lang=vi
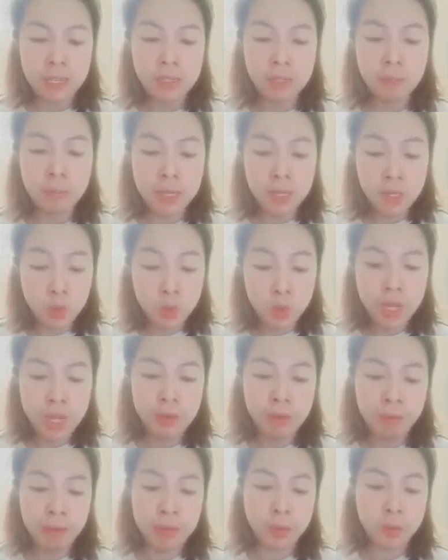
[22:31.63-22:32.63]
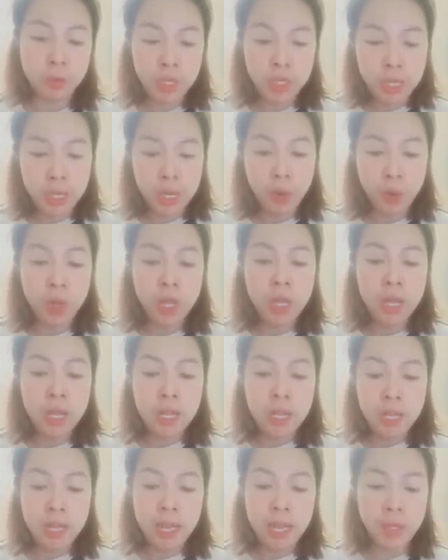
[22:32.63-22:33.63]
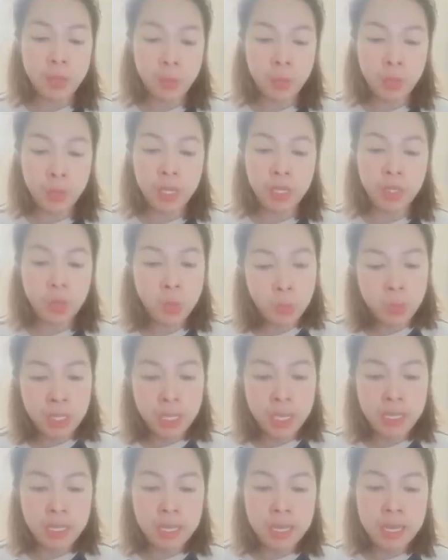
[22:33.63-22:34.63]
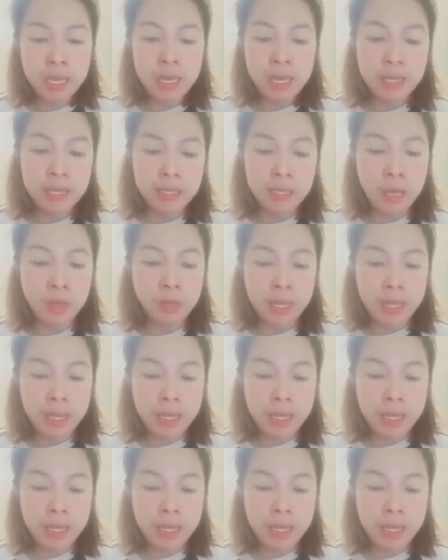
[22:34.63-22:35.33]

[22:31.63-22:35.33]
rồi, đợi tôi ăn xong hắn nói. Phan Lâm điềm đạm đáp lời.